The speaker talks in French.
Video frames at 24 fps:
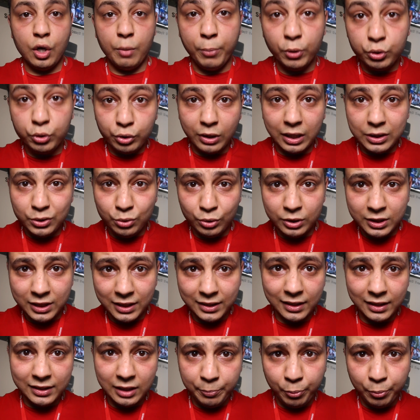Bonjour à tous, c'est
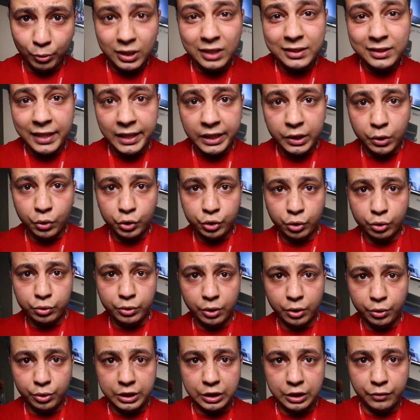Daddy pour DTech et
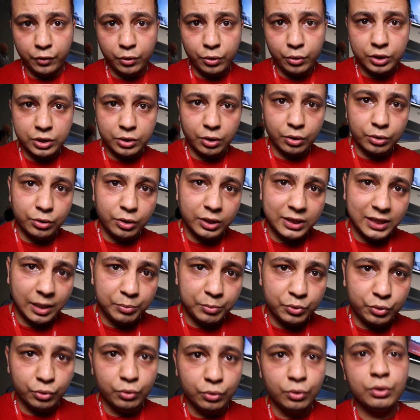aujourd'hui on est devant le stand de
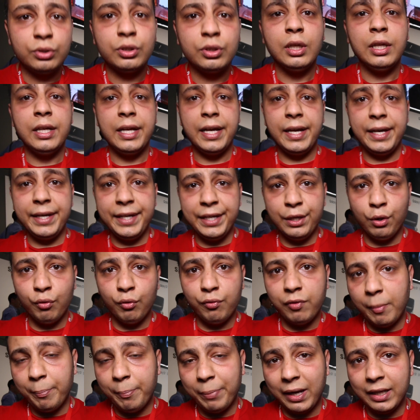Samsung et on
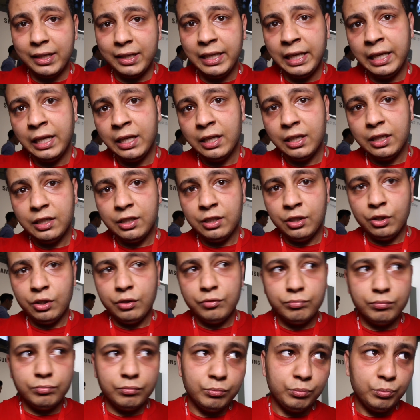va parler
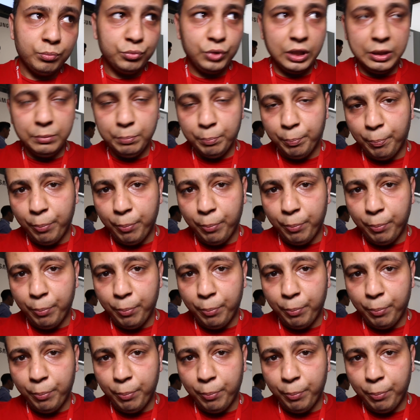d'une